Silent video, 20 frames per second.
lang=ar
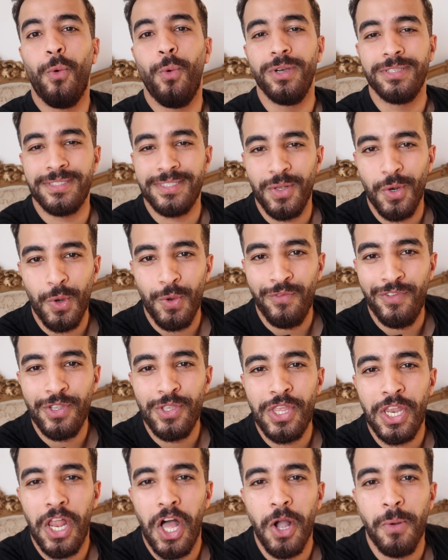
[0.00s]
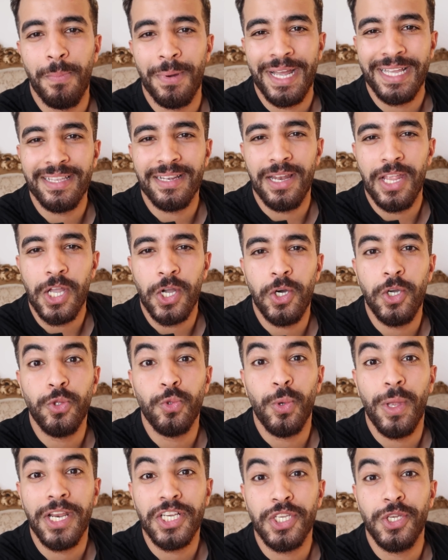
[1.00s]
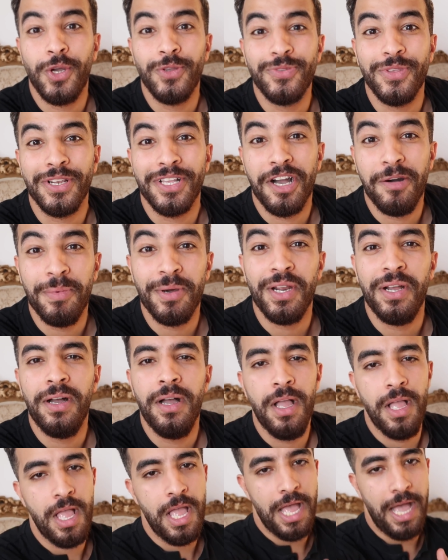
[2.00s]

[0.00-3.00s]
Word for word: وصلوا الفيديو ده لاكبر عدد لايكات ويلا عشان نحط الكاميرا